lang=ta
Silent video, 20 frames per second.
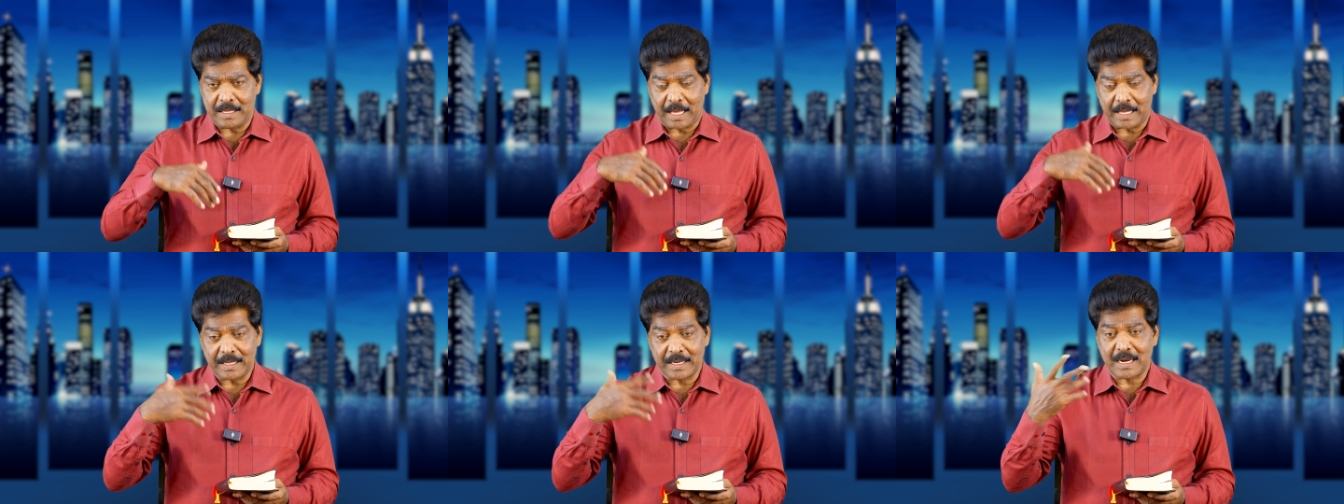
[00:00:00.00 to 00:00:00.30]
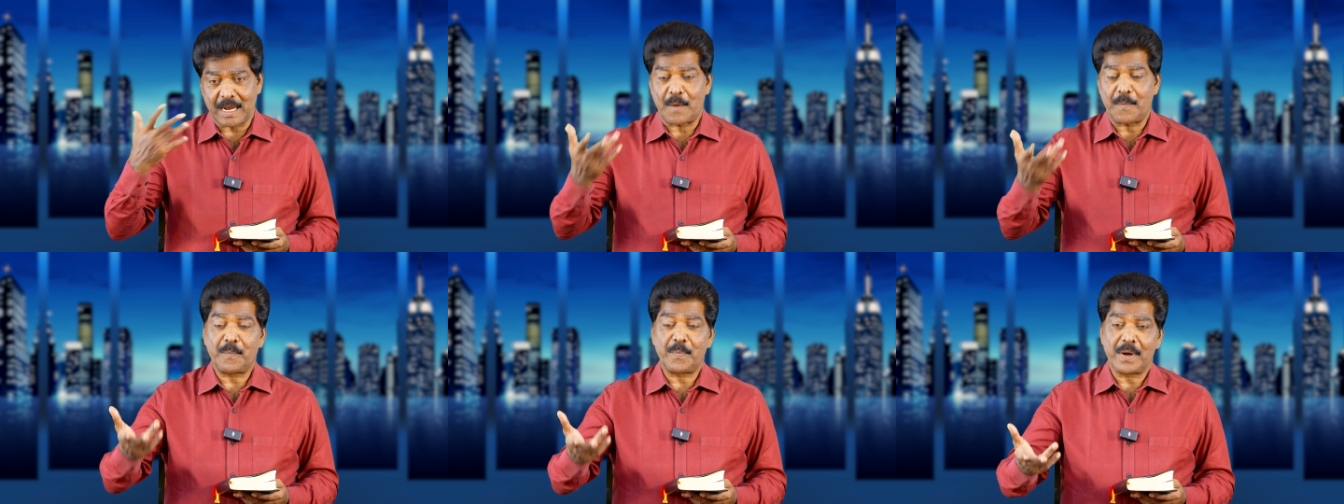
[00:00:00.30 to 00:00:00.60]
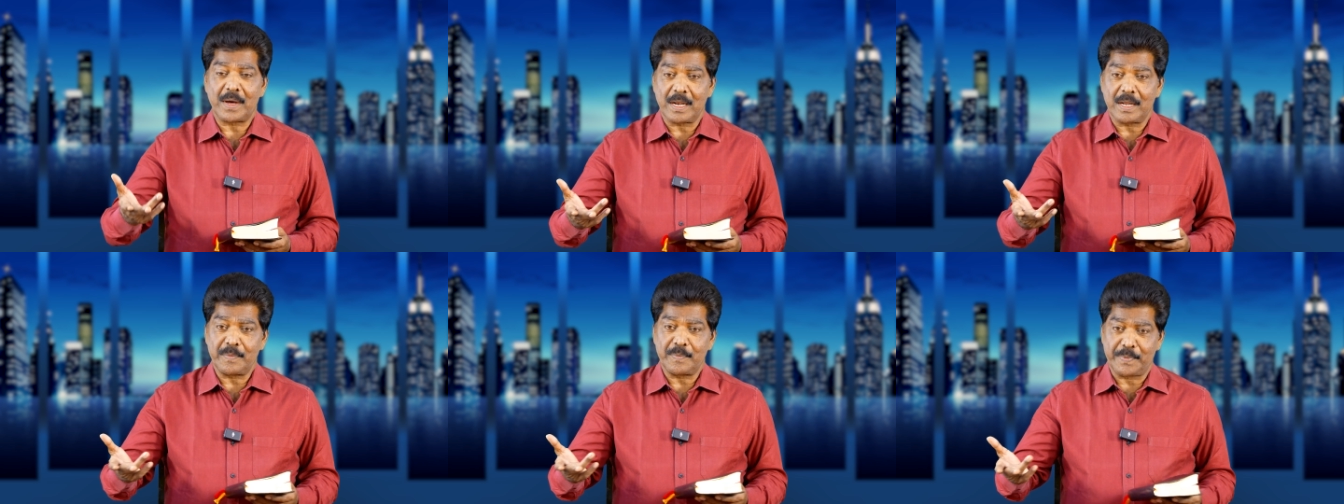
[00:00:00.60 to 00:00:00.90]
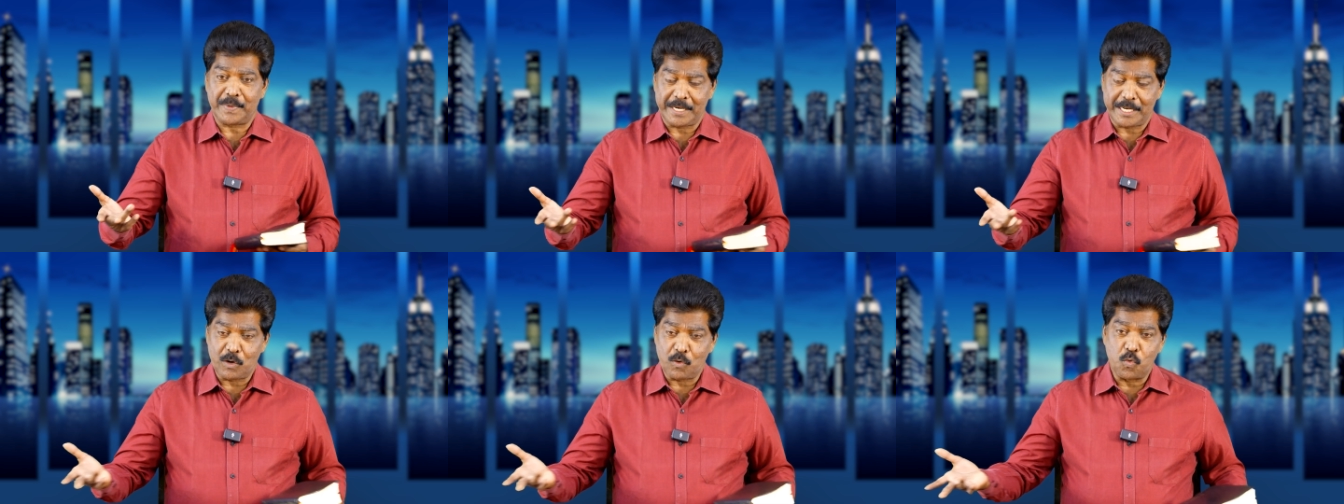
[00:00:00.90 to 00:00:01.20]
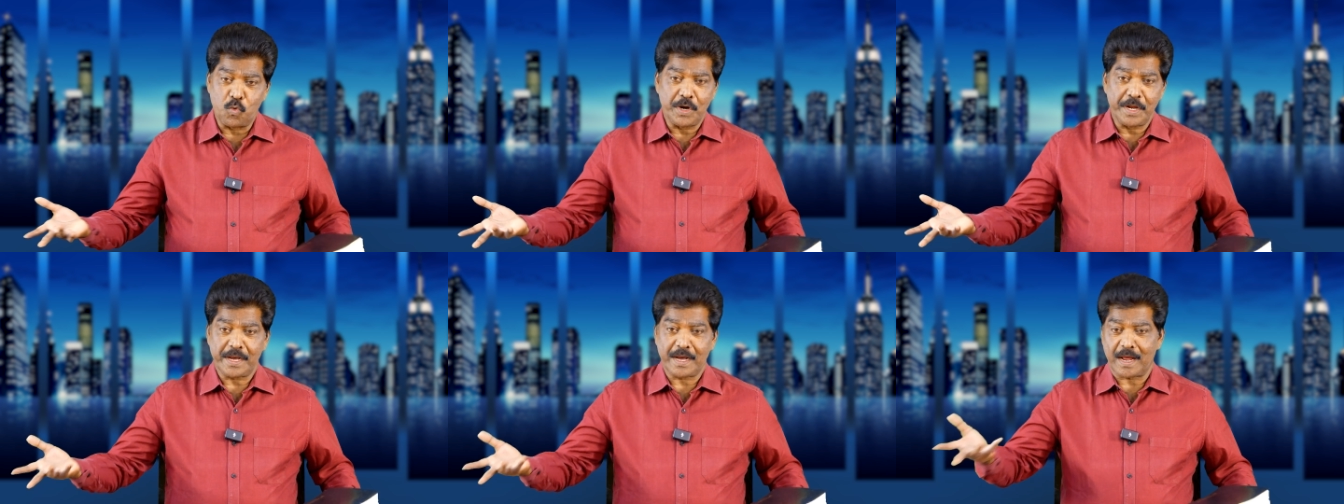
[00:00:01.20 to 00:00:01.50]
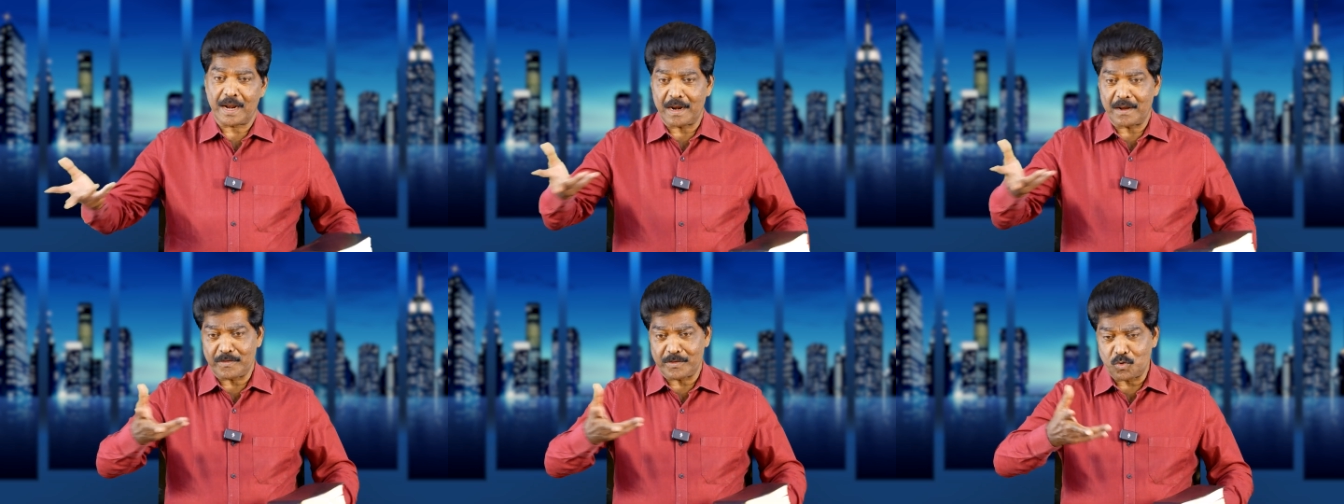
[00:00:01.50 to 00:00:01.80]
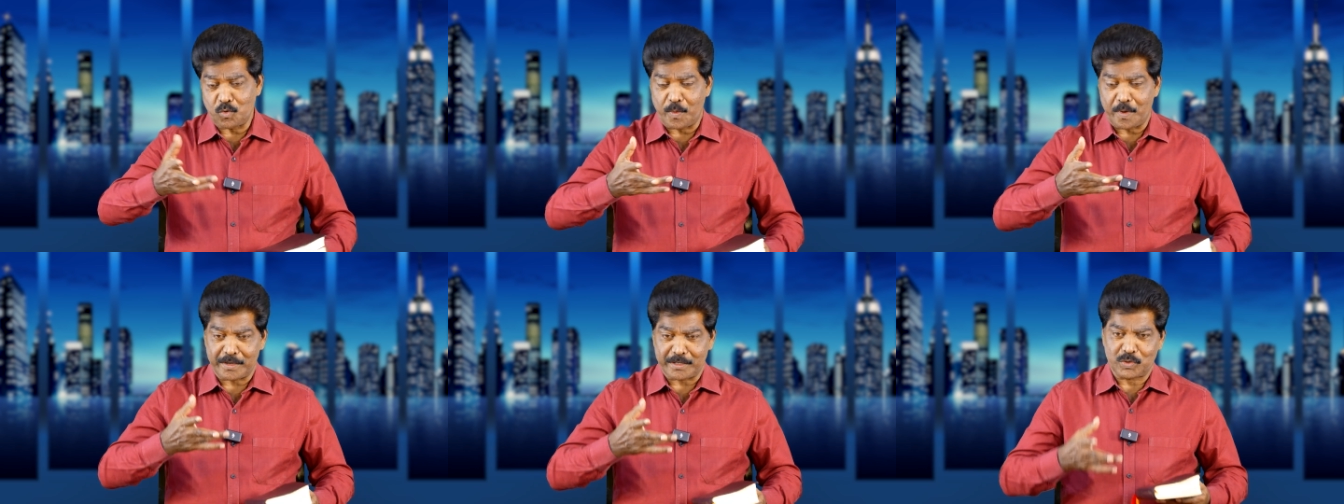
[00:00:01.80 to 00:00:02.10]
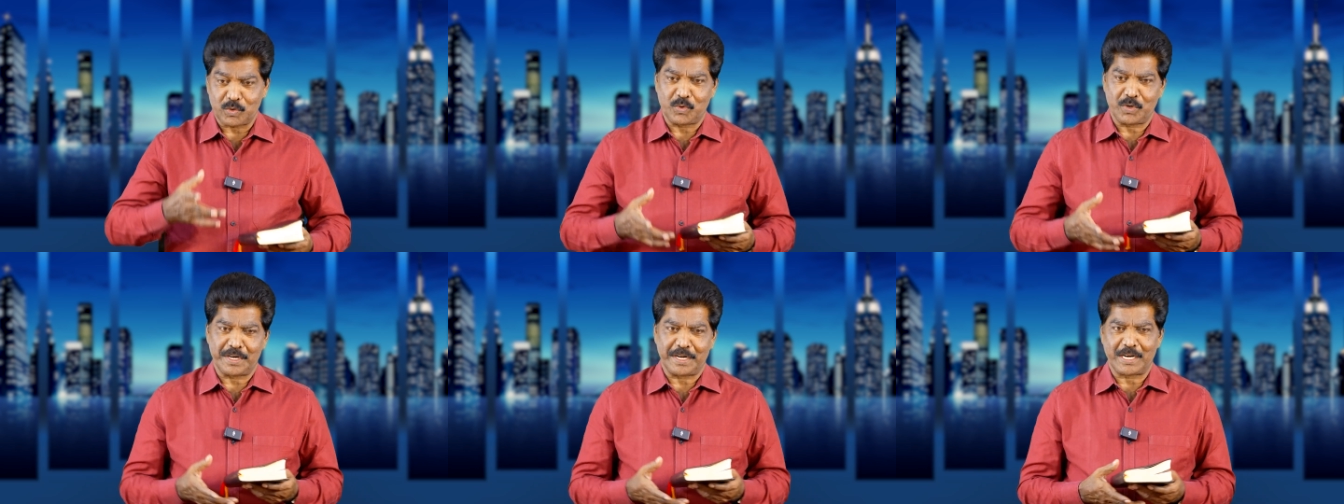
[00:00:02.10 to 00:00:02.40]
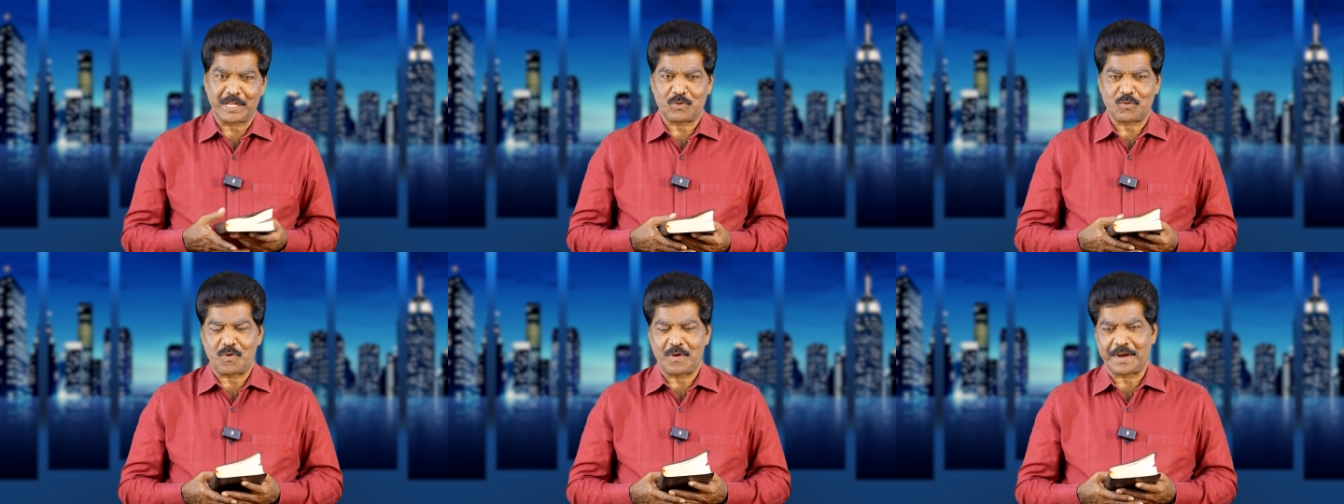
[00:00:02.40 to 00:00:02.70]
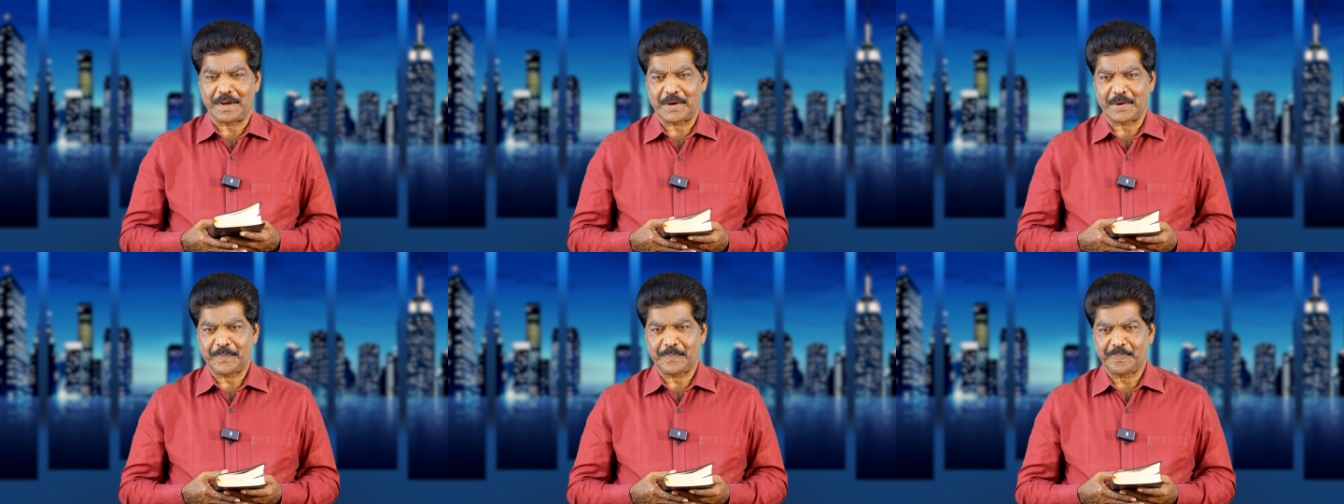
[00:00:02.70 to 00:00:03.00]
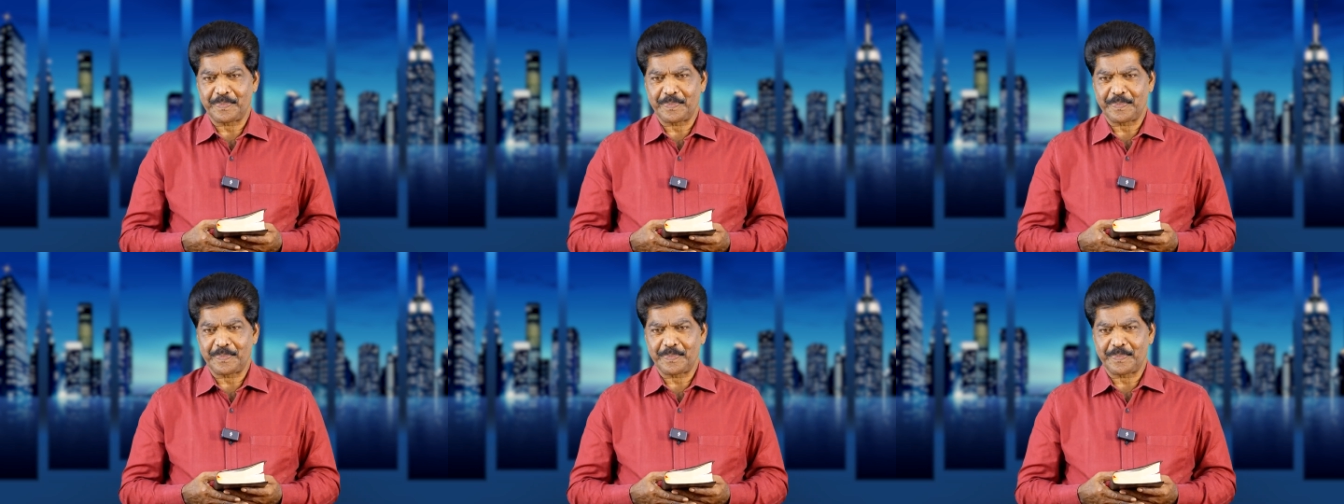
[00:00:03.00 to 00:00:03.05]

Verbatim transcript: அதற்கு அப்பால் பெரிய ஊழியக்காரெலாம் வந்து உபவாச கூட்டம் நடத்துவாங்க